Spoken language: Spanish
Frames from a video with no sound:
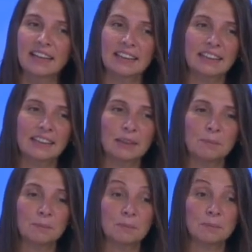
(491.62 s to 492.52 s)

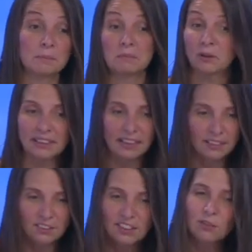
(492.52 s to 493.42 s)
em, mm,
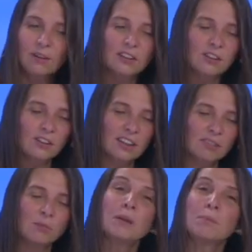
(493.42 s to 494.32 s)
orientación sexual. Yo creo que es
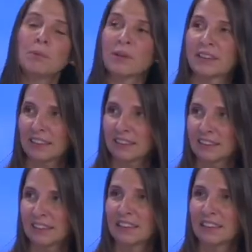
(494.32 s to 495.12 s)
muy importante